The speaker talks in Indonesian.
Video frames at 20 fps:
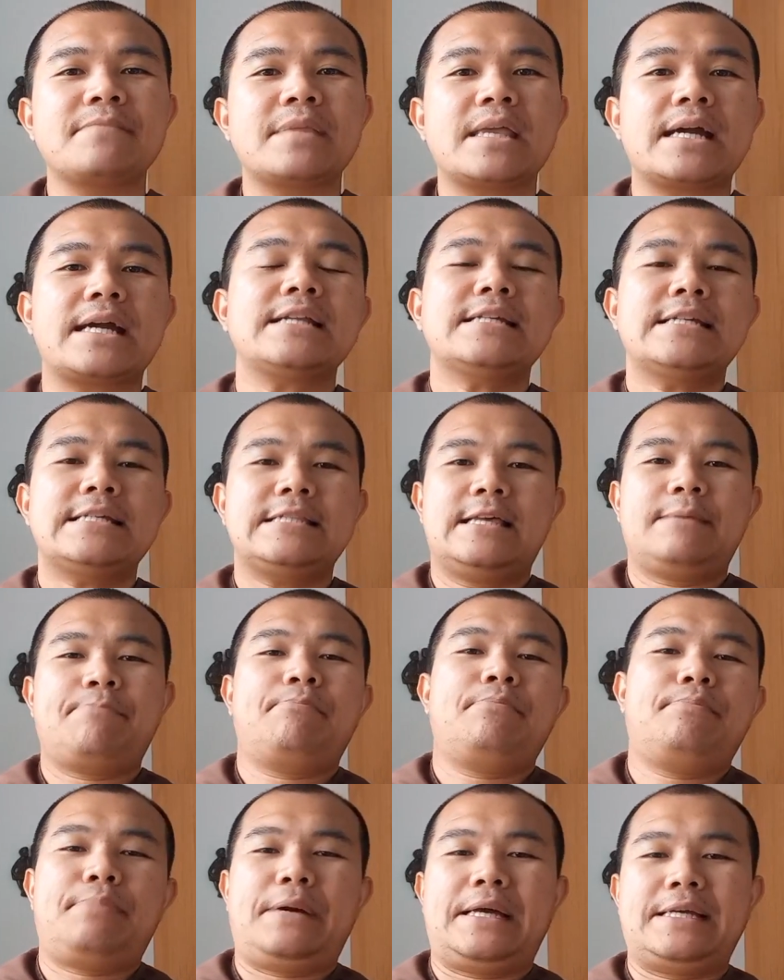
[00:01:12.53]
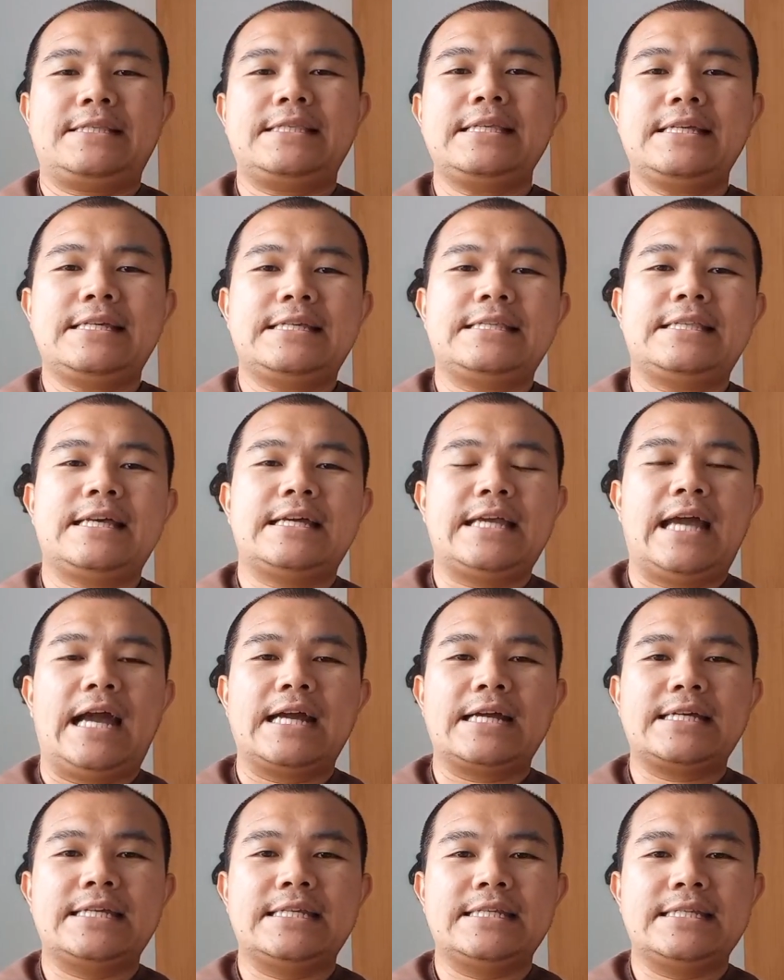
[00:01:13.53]
Kan kita pasti kita
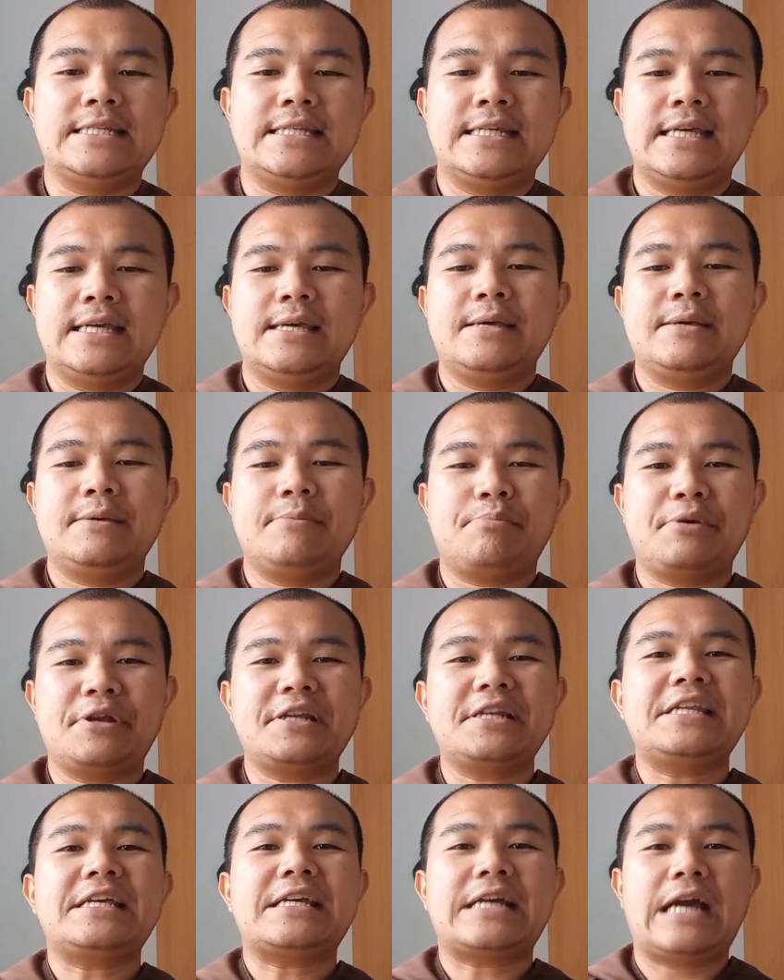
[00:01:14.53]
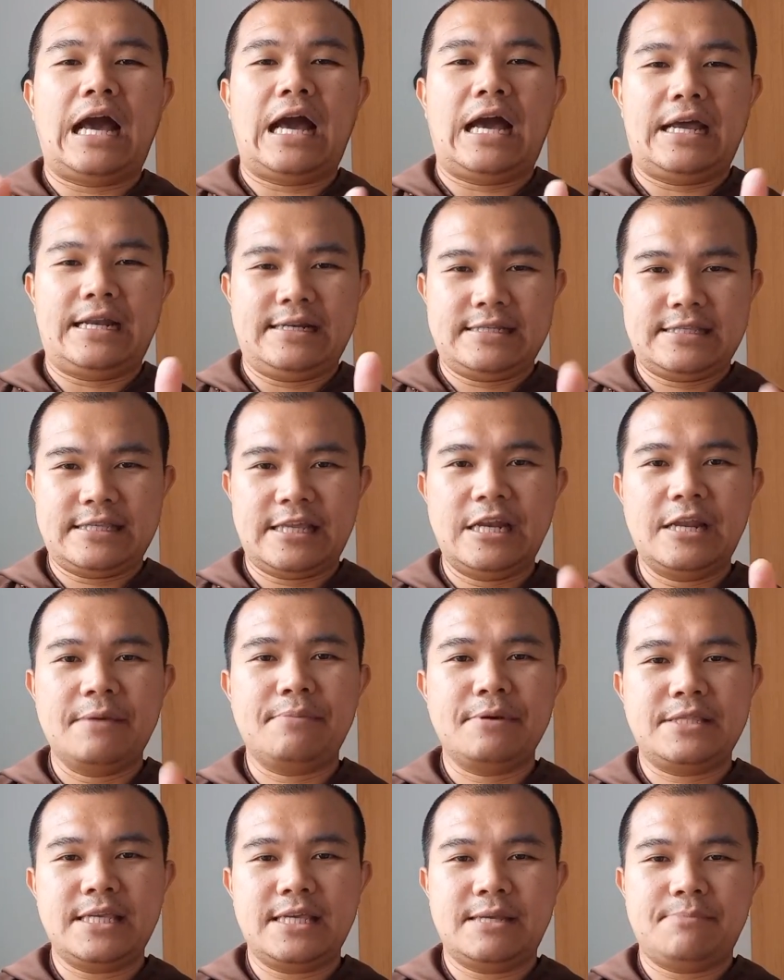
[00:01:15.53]
yakin pernikahan, tanda
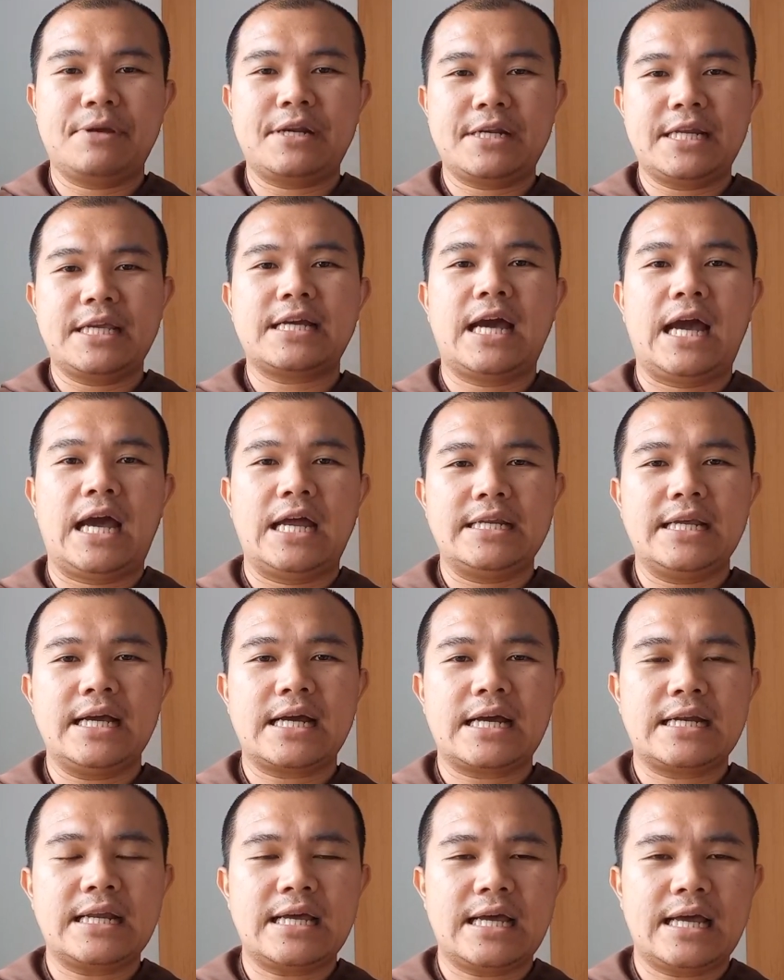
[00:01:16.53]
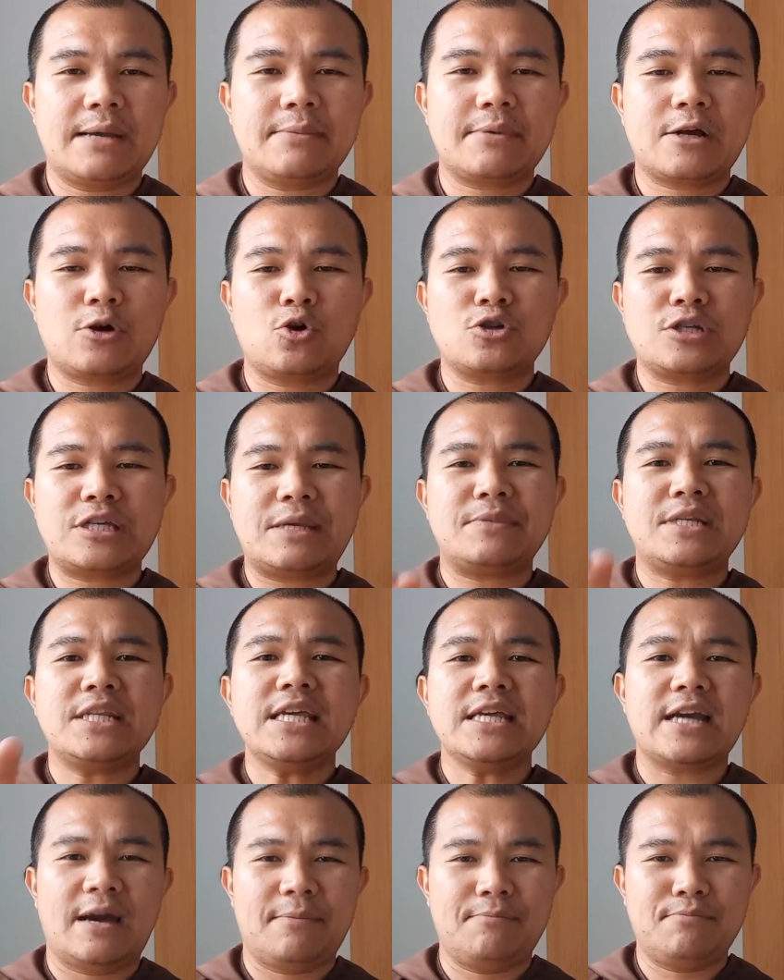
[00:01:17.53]
petik pernikahan ya, karena konsep
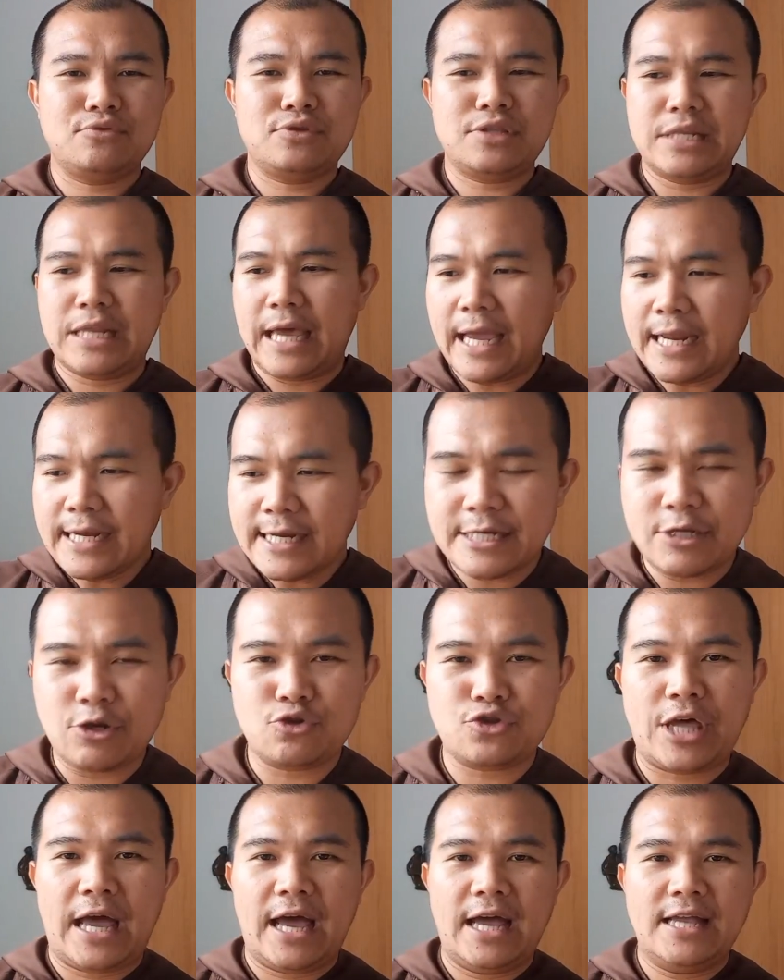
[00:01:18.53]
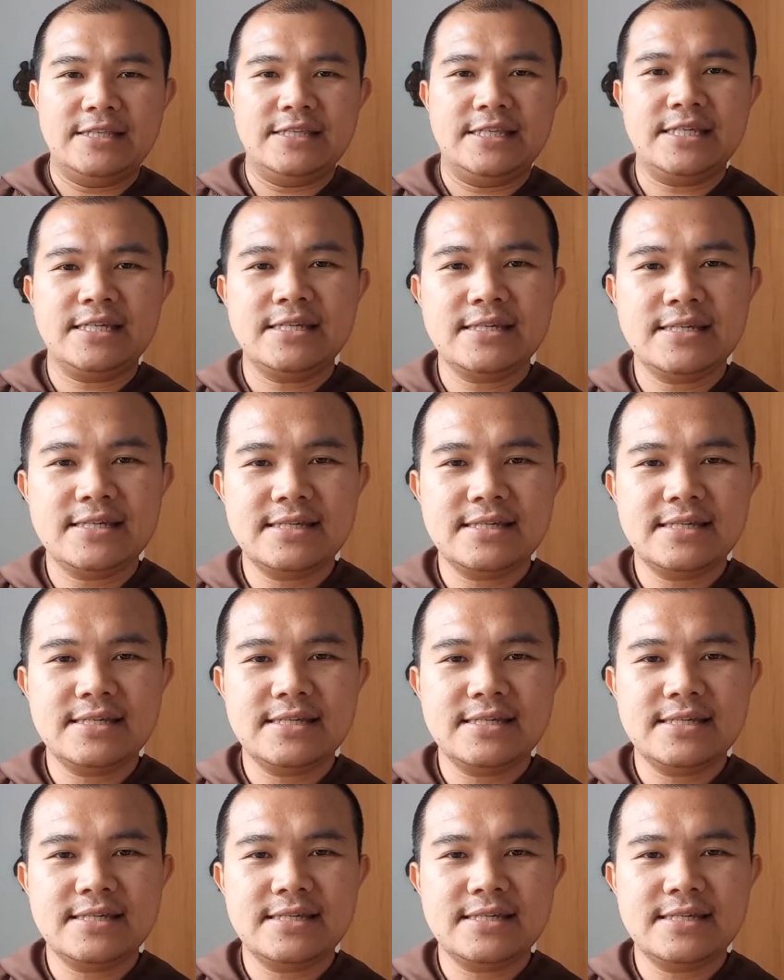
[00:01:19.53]
nikah pun tidak ada di otak anjing.